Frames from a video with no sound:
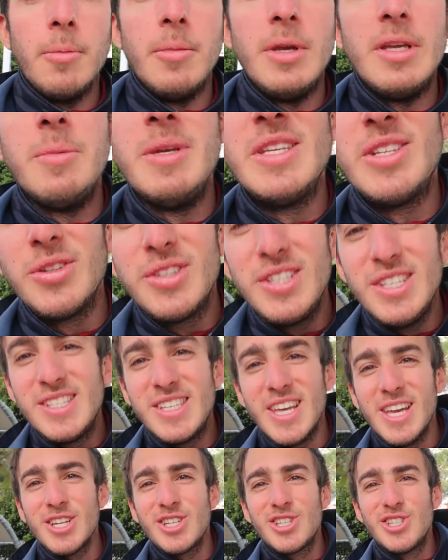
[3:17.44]
Mes, mes
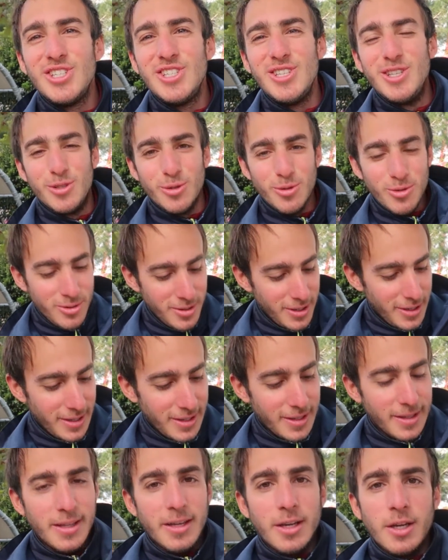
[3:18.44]
anti-sèches disons.
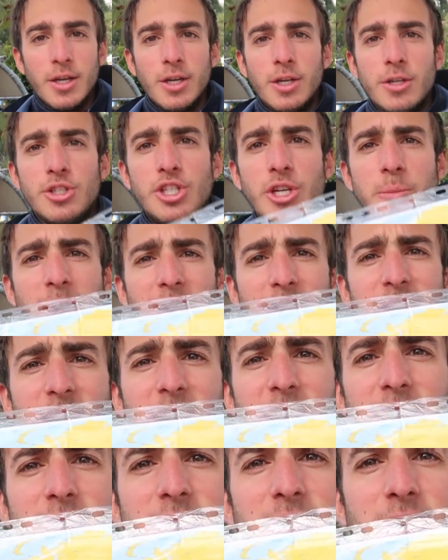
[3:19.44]
J'ai ma
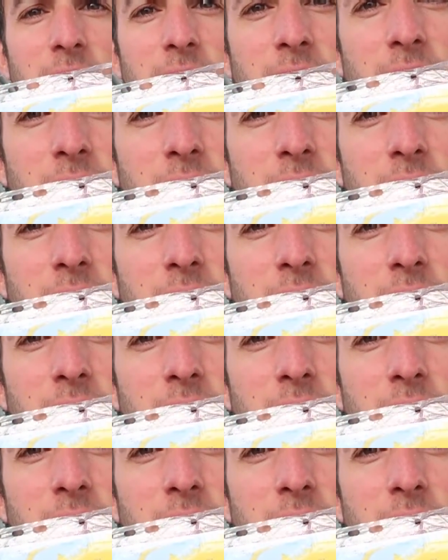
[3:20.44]
carte